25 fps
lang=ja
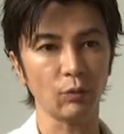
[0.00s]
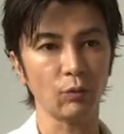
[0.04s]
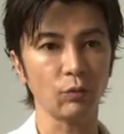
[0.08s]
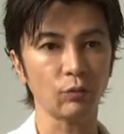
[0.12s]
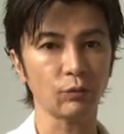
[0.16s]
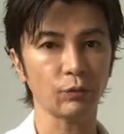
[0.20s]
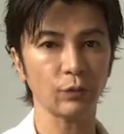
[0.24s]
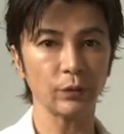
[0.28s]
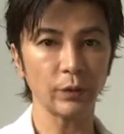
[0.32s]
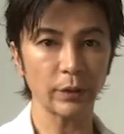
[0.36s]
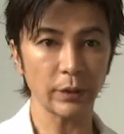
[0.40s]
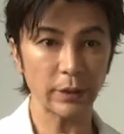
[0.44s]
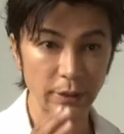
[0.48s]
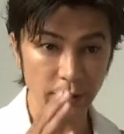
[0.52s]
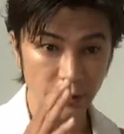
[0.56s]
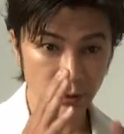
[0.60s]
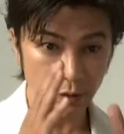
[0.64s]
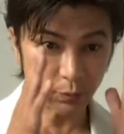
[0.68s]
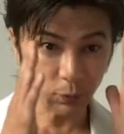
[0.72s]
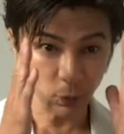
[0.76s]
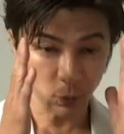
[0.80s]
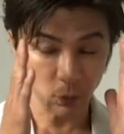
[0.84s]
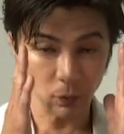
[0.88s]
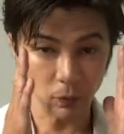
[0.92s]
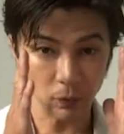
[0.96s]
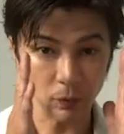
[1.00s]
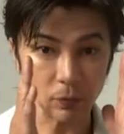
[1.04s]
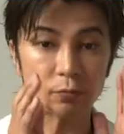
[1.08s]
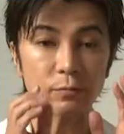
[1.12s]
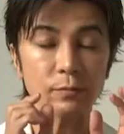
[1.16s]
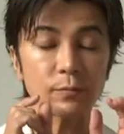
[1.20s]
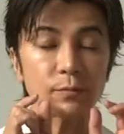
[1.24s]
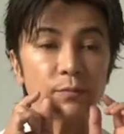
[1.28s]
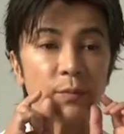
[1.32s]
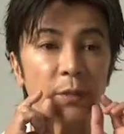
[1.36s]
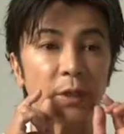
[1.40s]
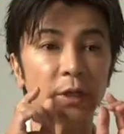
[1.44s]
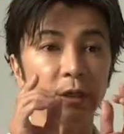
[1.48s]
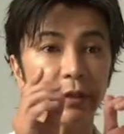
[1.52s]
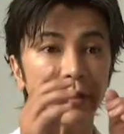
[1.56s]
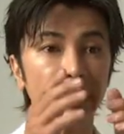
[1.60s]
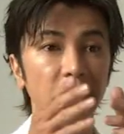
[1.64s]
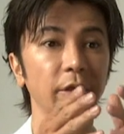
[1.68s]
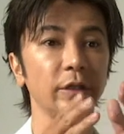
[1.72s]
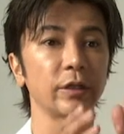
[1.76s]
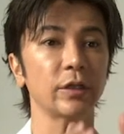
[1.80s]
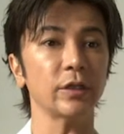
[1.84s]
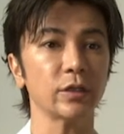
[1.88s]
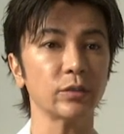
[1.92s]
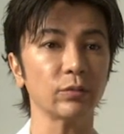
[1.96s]
そんないつもこうミリ
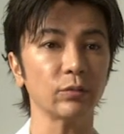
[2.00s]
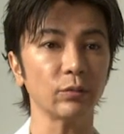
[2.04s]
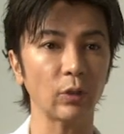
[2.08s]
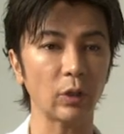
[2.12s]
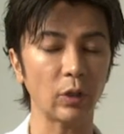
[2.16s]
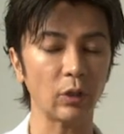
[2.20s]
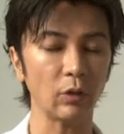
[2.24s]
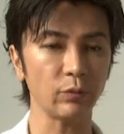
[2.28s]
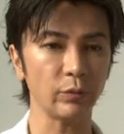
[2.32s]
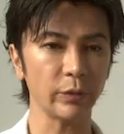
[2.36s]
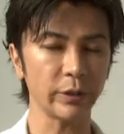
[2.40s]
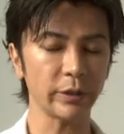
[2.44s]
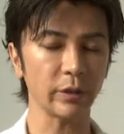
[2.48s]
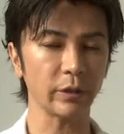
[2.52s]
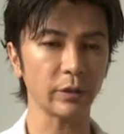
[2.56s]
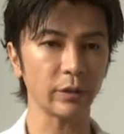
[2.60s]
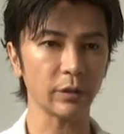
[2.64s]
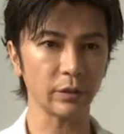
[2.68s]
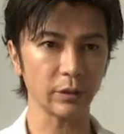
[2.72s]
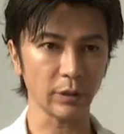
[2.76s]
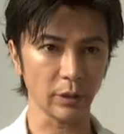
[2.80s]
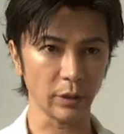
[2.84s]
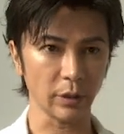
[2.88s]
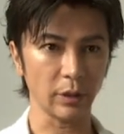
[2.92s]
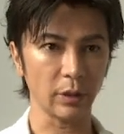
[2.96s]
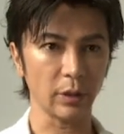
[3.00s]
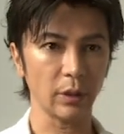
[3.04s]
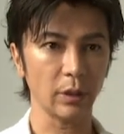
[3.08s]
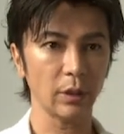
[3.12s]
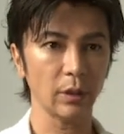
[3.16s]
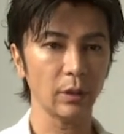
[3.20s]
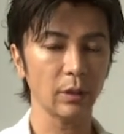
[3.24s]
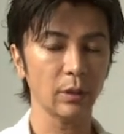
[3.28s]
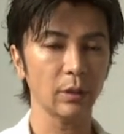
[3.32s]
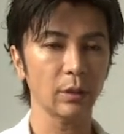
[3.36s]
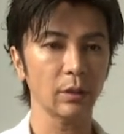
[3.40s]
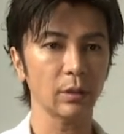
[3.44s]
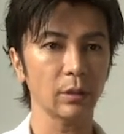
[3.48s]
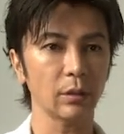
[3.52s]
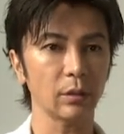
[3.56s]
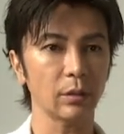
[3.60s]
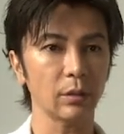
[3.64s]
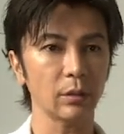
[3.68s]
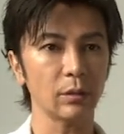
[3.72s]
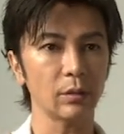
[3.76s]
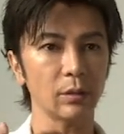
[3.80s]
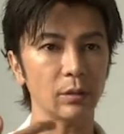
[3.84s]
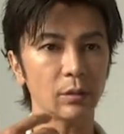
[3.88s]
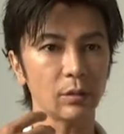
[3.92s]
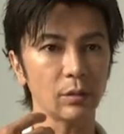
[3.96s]
単位で自分の顔見てないんで。
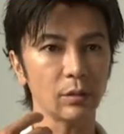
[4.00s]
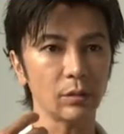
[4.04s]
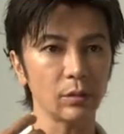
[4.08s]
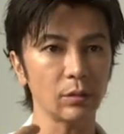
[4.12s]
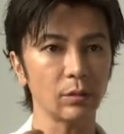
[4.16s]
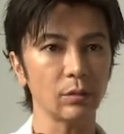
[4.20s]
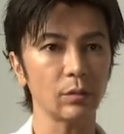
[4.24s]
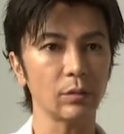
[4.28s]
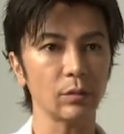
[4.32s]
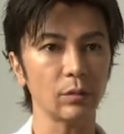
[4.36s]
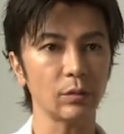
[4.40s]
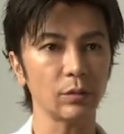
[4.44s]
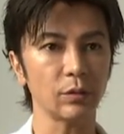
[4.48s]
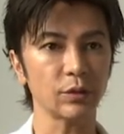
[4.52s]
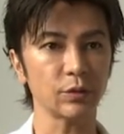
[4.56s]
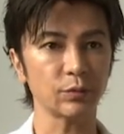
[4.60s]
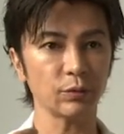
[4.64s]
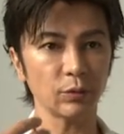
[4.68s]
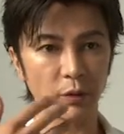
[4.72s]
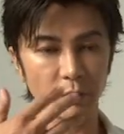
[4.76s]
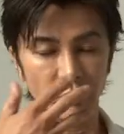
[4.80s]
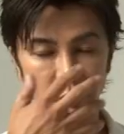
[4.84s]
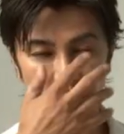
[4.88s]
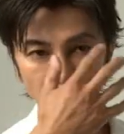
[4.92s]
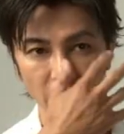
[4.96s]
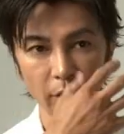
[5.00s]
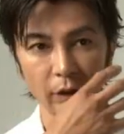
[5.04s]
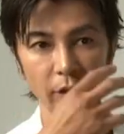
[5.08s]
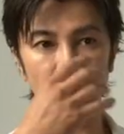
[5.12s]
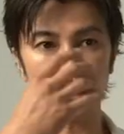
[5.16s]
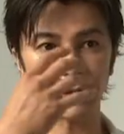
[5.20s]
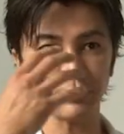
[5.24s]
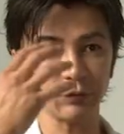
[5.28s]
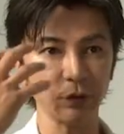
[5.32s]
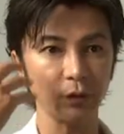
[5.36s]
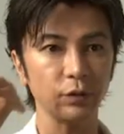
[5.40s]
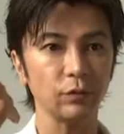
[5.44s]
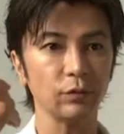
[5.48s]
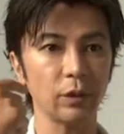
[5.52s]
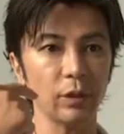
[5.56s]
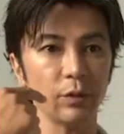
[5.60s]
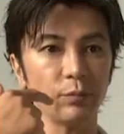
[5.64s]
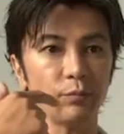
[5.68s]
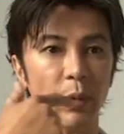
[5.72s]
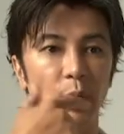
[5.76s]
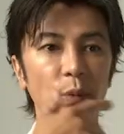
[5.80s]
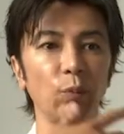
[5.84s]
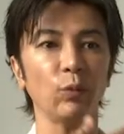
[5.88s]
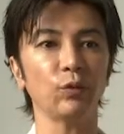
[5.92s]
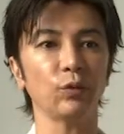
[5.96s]
自分が分かりやすいのは
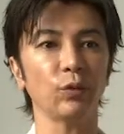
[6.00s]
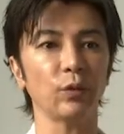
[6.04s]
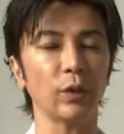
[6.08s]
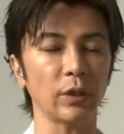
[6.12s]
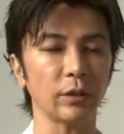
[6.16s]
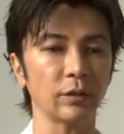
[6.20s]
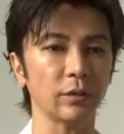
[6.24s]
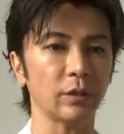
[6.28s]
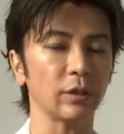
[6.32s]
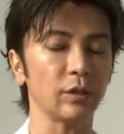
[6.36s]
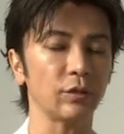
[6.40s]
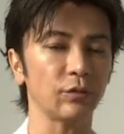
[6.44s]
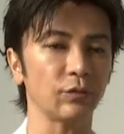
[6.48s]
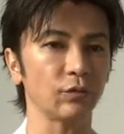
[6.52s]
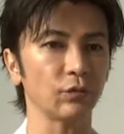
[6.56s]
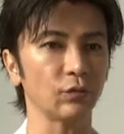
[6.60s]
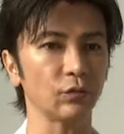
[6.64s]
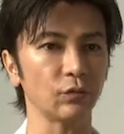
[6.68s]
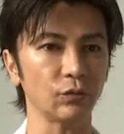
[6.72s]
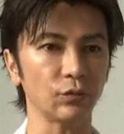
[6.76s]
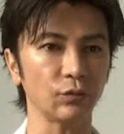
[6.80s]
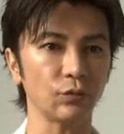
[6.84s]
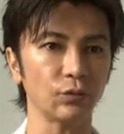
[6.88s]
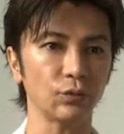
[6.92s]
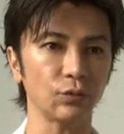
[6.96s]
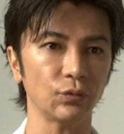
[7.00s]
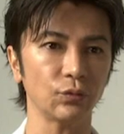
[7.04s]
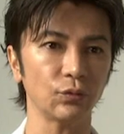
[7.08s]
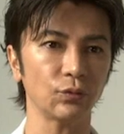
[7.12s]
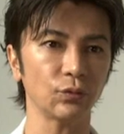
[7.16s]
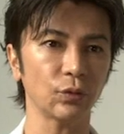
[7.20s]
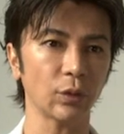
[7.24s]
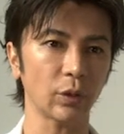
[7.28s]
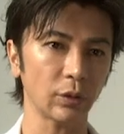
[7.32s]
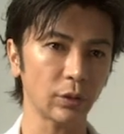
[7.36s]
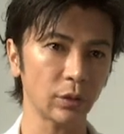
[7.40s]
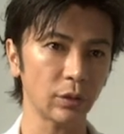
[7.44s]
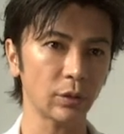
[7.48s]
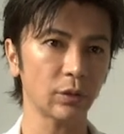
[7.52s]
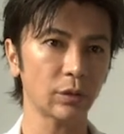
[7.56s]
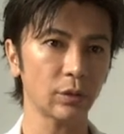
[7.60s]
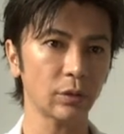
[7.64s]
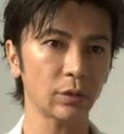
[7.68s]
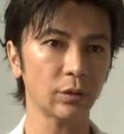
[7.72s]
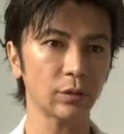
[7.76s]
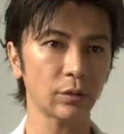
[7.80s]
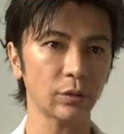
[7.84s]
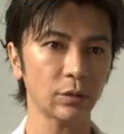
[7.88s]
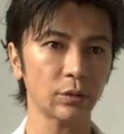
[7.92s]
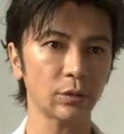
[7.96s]
目元だったりするか
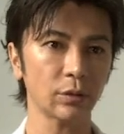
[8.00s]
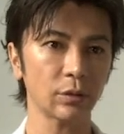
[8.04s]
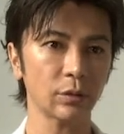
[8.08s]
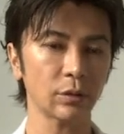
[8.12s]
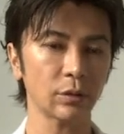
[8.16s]
な。